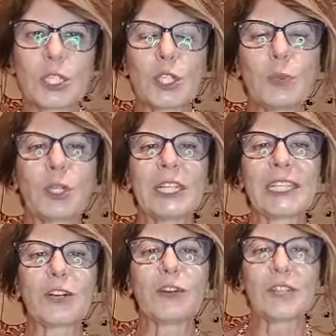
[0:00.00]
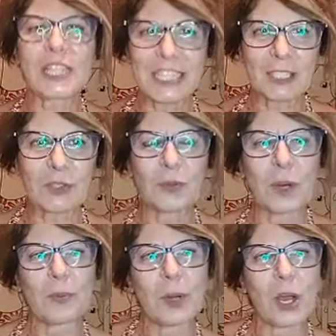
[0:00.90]
a gente poder estar tá conversando
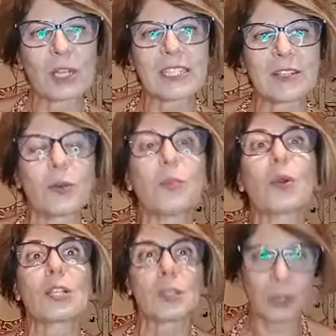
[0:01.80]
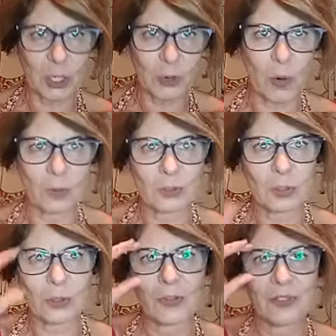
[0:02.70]
numa próxima, num próximo
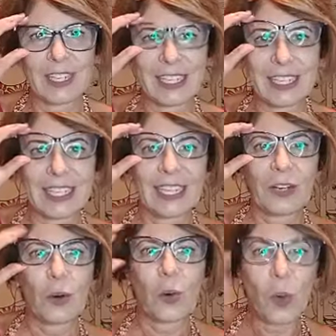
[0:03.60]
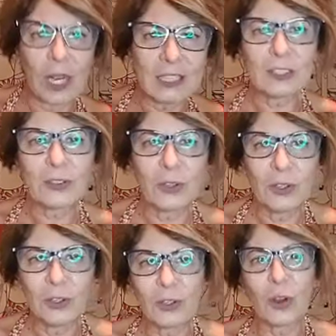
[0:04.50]
encontro o
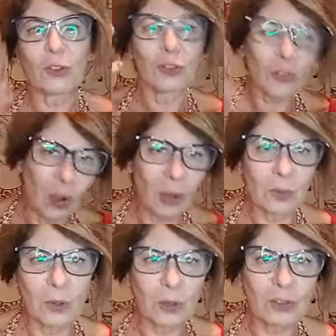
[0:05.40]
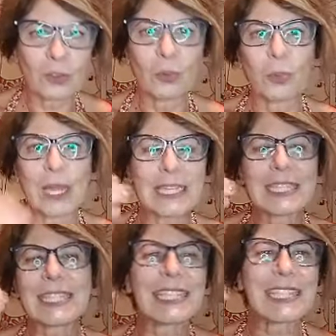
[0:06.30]
quanto nós somos
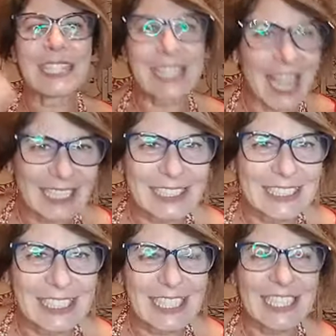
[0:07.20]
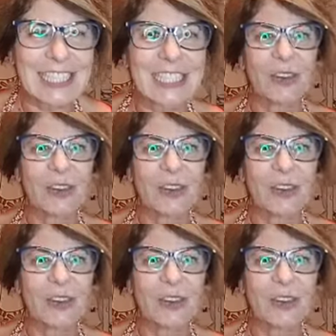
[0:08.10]
persistentes.